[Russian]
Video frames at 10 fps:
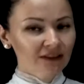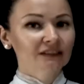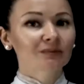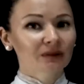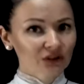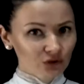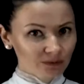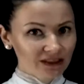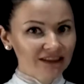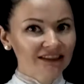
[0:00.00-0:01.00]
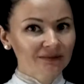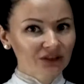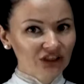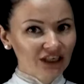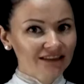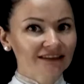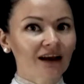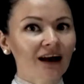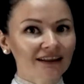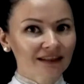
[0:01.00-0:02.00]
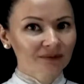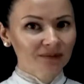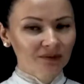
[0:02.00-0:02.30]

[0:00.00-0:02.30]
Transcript: способные замещаться атомами